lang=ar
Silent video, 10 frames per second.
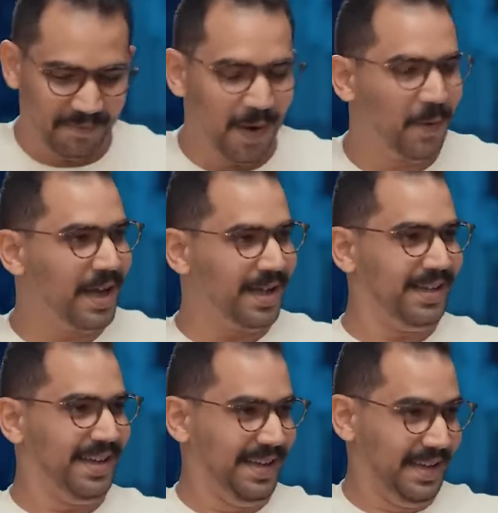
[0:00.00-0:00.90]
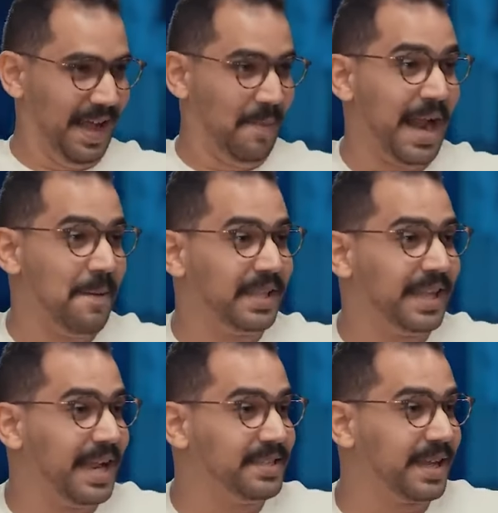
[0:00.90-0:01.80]
ما هو ما انا عامه
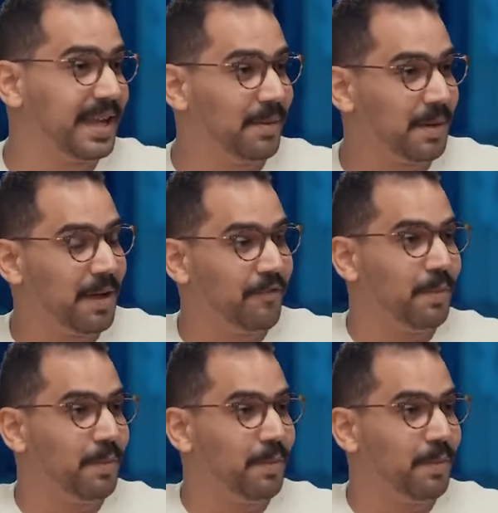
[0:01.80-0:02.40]
عايز اكلمك بقى